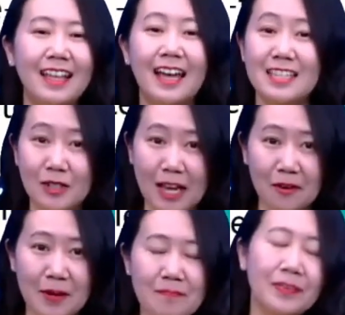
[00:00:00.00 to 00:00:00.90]
还记得我讲
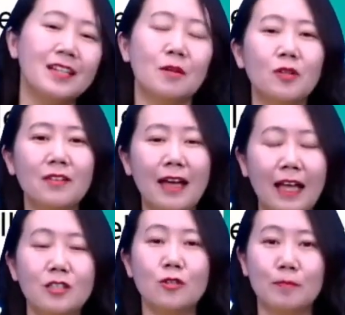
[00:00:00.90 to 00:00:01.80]
过吗？什么时候例外
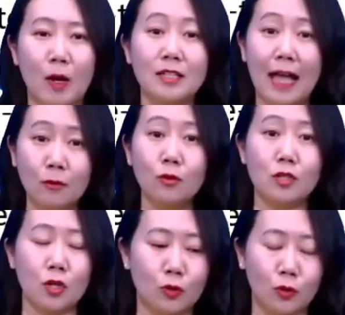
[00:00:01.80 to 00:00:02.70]
呢？就是表示男女
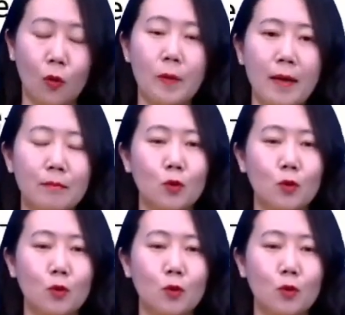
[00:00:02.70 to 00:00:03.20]
的就都变。